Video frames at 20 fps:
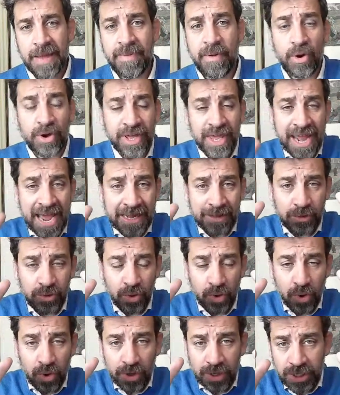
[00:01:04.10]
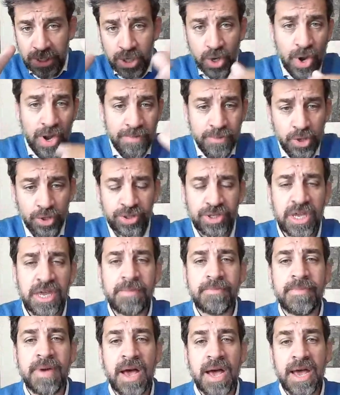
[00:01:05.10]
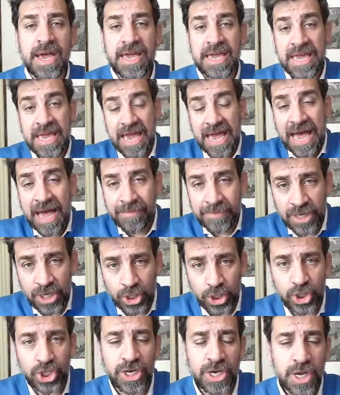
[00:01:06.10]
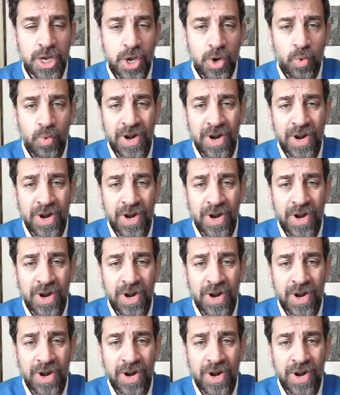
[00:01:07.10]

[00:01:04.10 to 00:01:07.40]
Abbiamo creato io e il mio team e amici